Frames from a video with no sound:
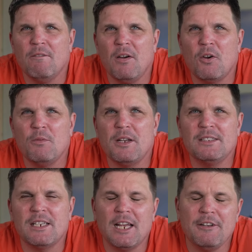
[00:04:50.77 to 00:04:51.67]
Warum?
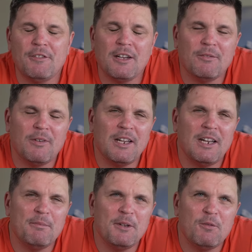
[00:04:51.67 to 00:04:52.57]
Ganz einfach, weil
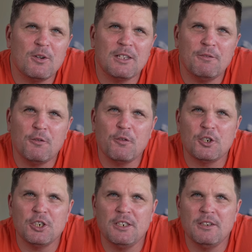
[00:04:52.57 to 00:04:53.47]
am Mittwoch dann für,
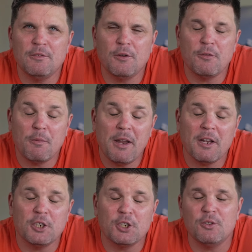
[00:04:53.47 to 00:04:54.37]
für, für
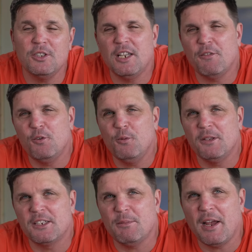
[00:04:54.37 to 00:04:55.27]
mehrere Stunden der
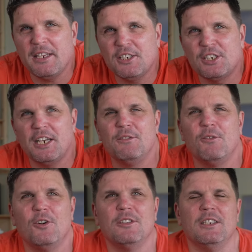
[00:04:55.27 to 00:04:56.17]
Flugbetrieb eingestellt
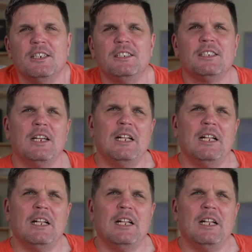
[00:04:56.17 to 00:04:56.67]
worden ist.